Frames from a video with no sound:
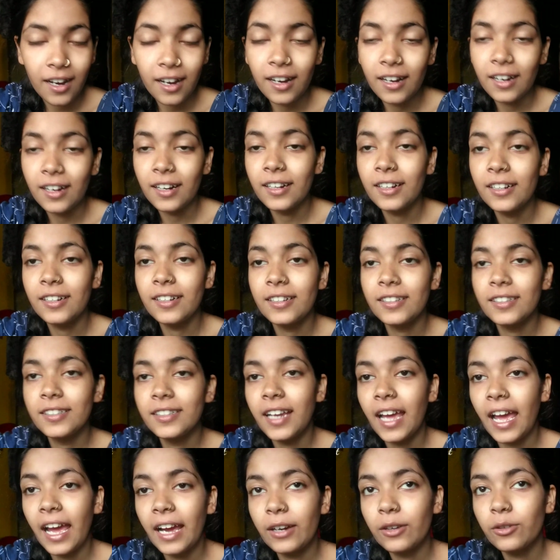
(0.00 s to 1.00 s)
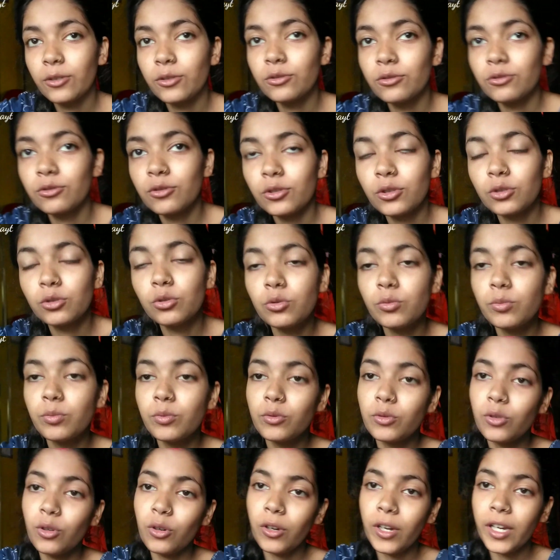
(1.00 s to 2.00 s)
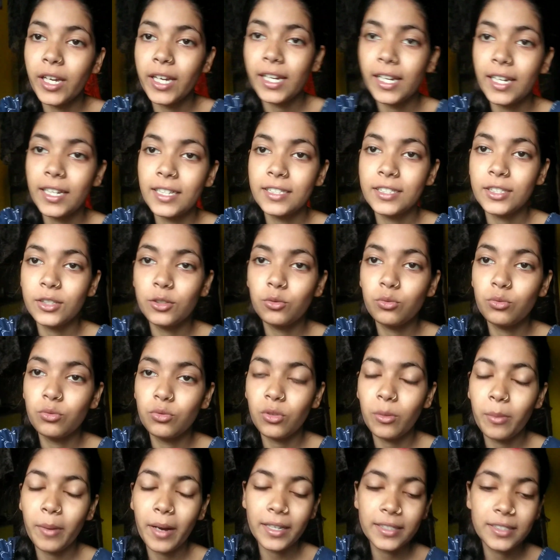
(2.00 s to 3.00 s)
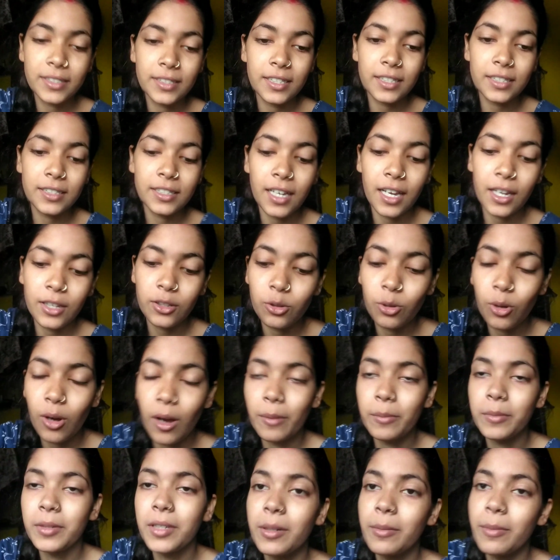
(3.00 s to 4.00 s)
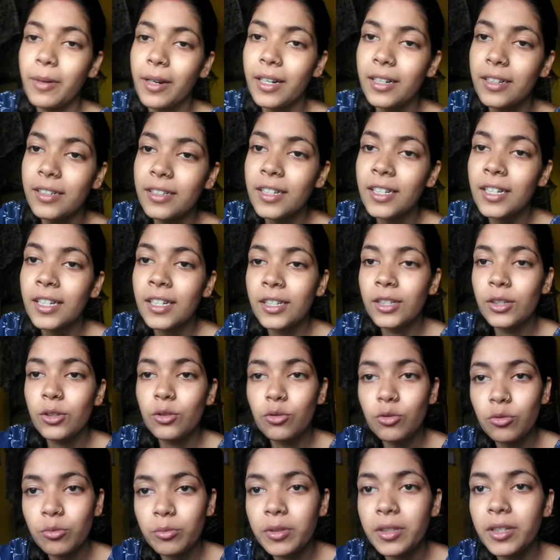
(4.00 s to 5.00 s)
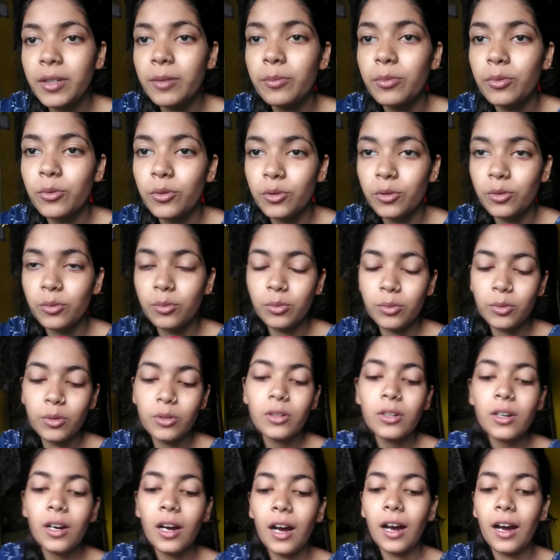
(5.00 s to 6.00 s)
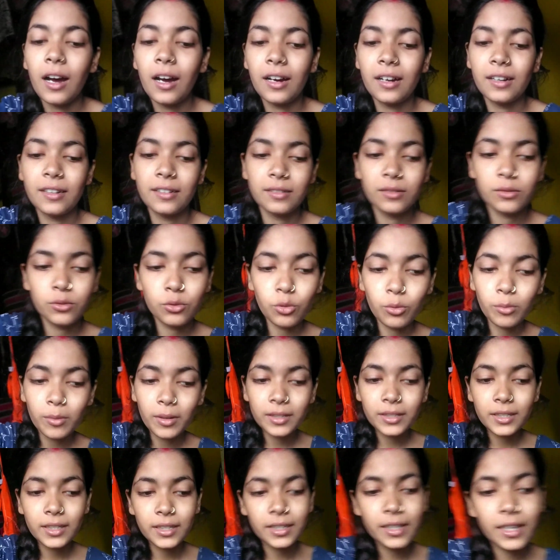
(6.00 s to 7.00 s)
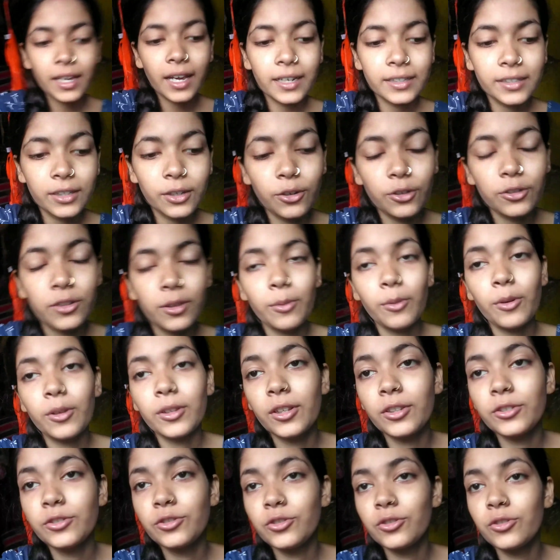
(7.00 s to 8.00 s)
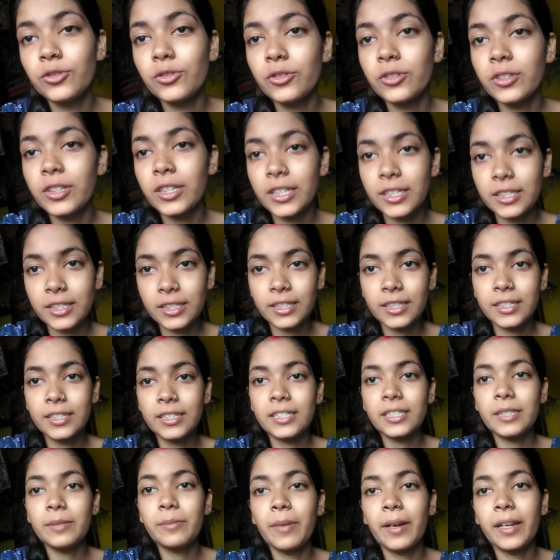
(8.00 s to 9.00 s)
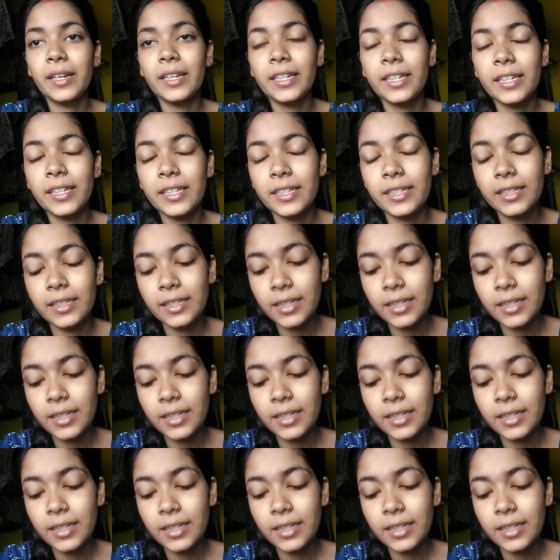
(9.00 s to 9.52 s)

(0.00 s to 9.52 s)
আর এখন তো দুপুরও হয়ে গেছে দুটো বাজতে যায় তো আমি এবার ঘুমিয়ে পড়বো আর তোমাদেরকে একটা কথা বলার জন্য এসেছি মানে